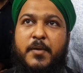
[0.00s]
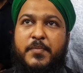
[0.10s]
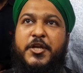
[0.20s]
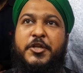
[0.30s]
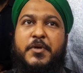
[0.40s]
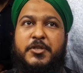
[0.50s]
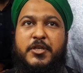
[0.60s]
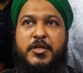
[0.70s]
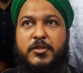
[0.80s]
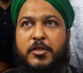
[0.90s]
हमने खिदमत
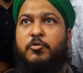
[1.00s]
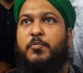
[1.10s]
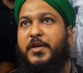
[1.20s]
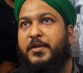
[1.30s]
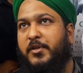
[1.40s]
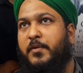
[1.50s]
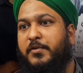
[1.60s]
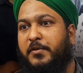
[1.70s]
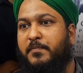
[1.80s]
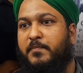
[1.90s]
की है तीस रुपये के हिसाब
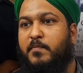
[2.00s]
से